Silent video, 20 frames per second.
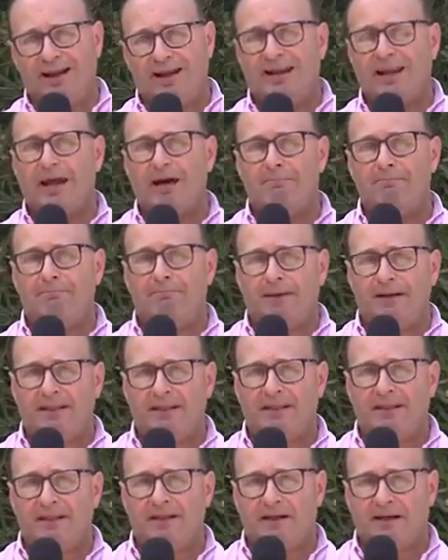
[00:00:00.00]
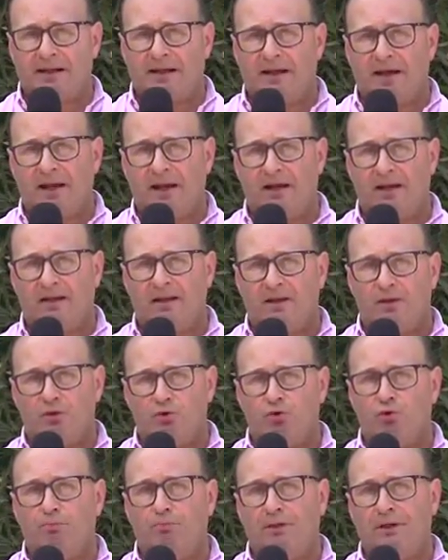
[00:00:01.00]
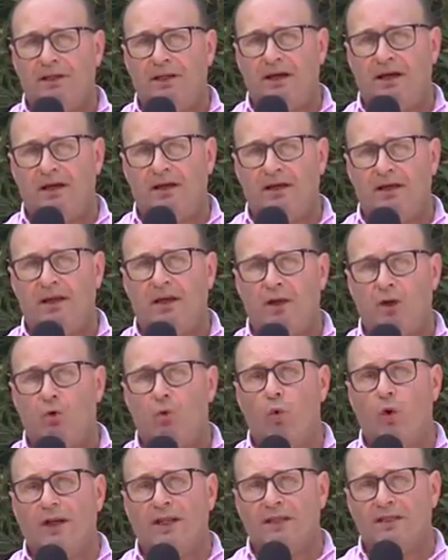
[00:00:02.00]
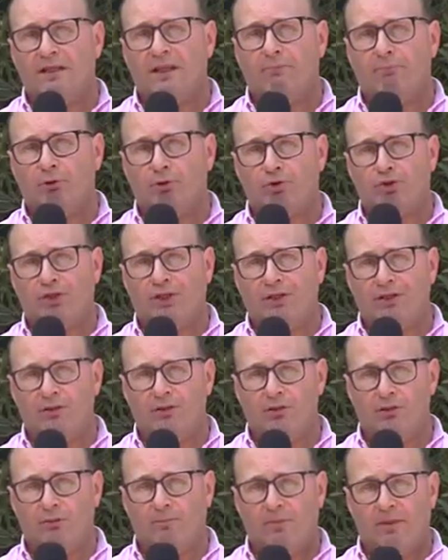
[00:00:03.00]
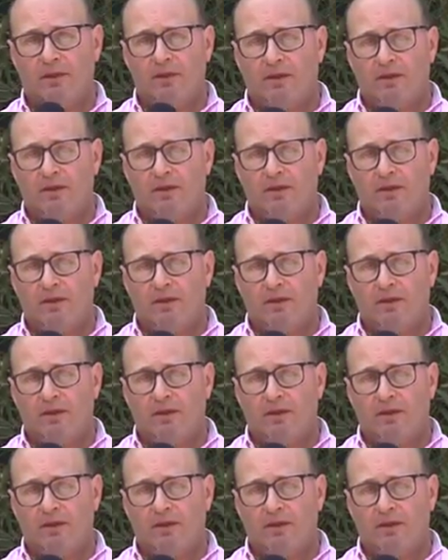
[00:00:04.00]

La pérdida real supera el 40%.